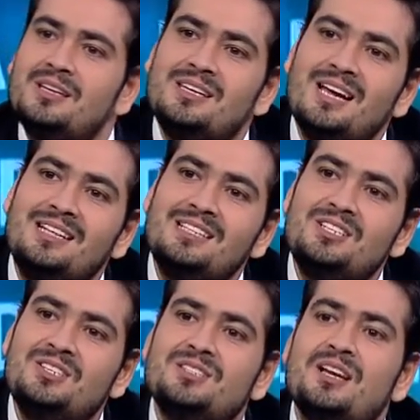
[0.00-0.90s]
kendi
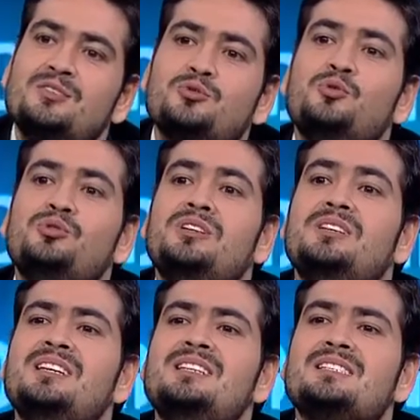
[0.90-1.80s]
kişisel
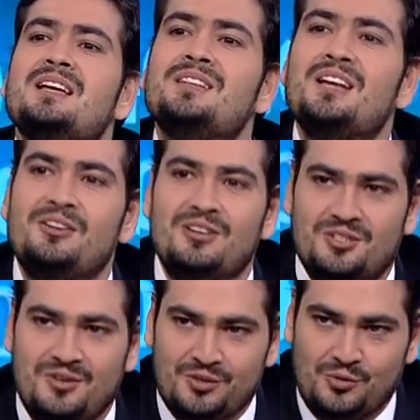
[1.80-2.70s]
sorunlarını da insanlar yavaş
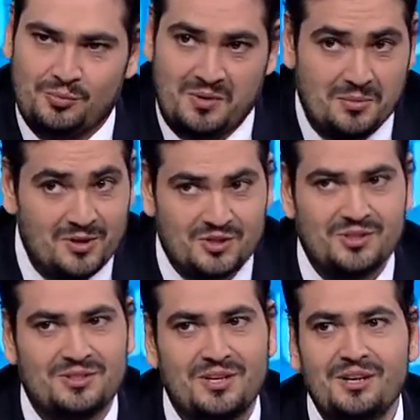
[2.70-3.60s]
yavaş dökmeye
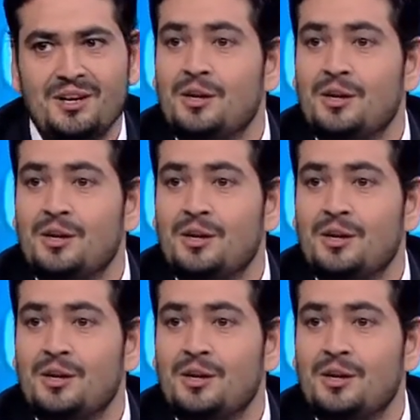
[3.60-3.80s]
başladılar.